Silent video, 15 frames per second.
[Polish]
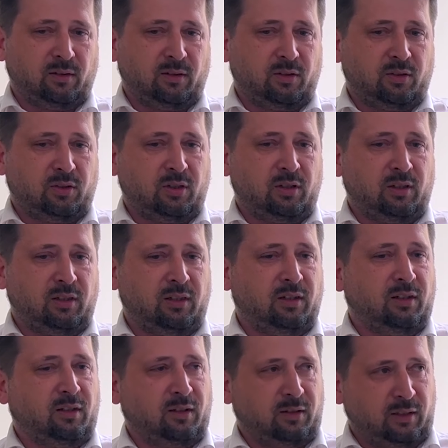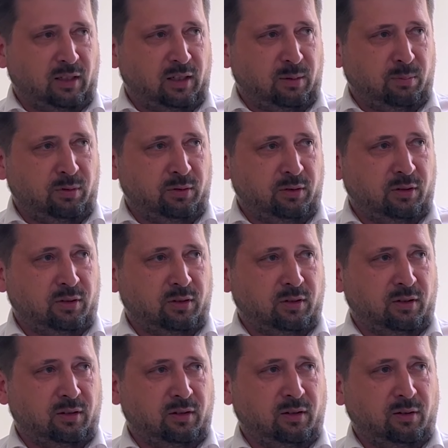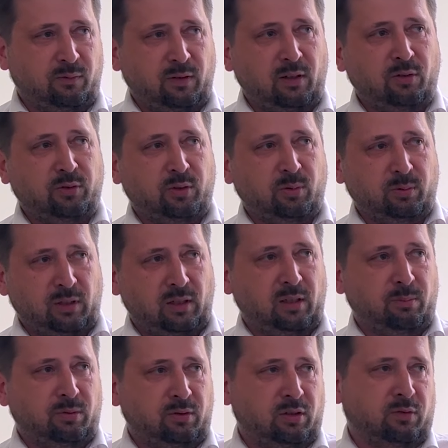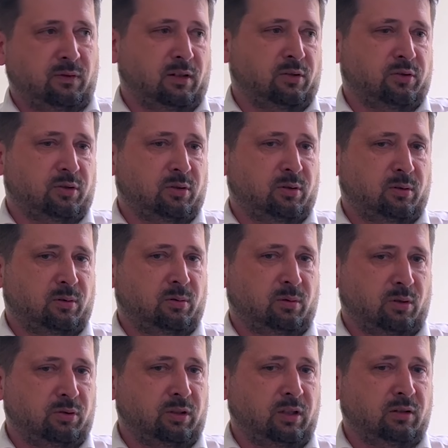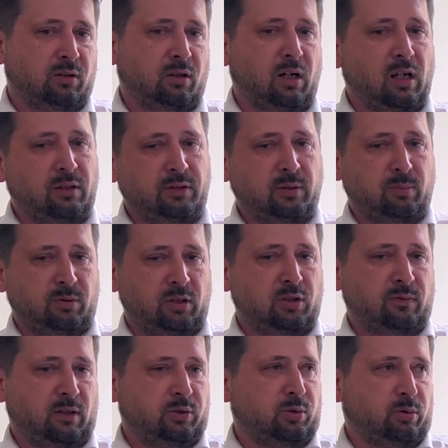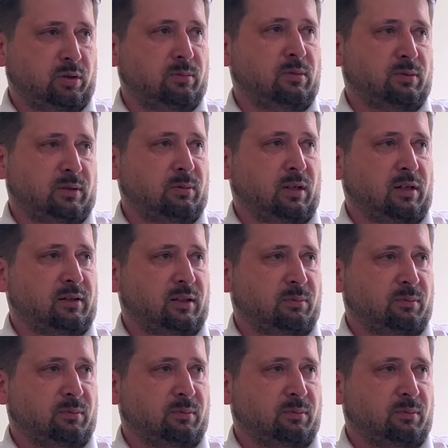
Czyli dalej będziesz e, walczył, dalej będziesz walczył o niego, ale też będziesz walczył, rozumiem, z tym hejtem.